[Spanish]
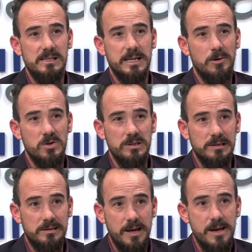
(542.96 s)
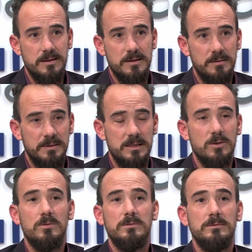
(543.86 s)
el sábado 16. Me
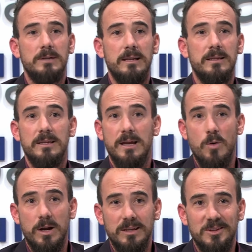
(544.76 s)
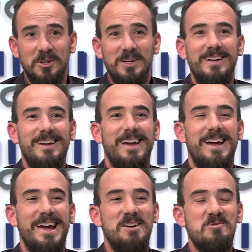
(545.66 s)
siento un cantante de cuarteto.
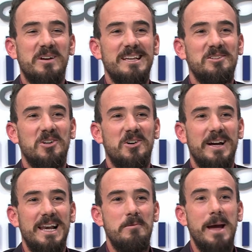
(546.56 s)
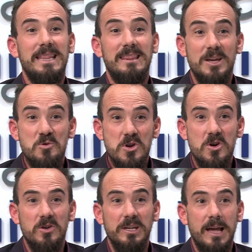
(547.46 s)
En Unquillo el
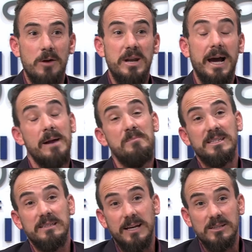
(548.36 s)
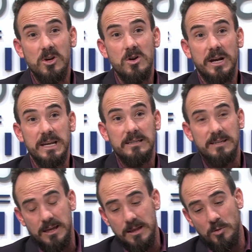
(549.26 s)
21 y a una gran presentación
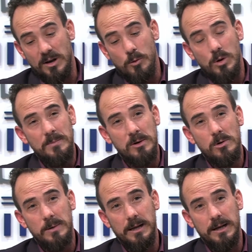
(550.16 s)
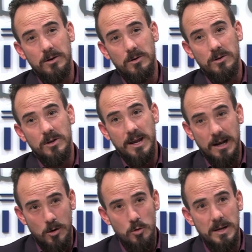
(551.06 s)
organizada por la Escuela Manuel Belgrano,
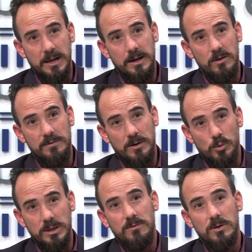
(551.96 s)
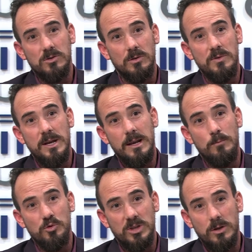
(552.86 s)
el Club Belgrano, la Facultad de Filosofía,
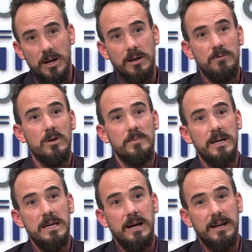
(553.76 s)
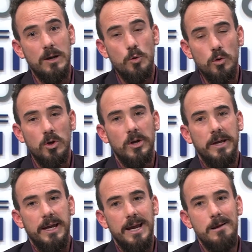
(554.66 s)
el Museo de la Reforma y Canal U
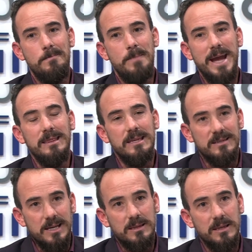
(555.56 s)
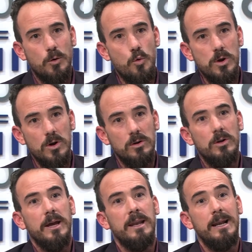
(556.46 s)
el 27 de junio
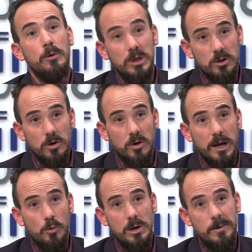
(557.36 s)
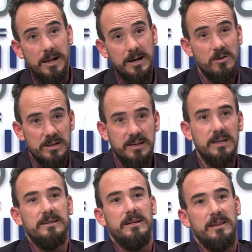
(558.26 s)
en el auditorio de la Escuela Belgrano a las
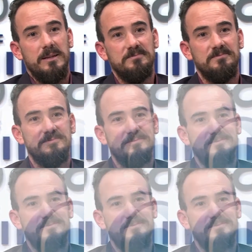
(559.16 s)
6 de la tarde.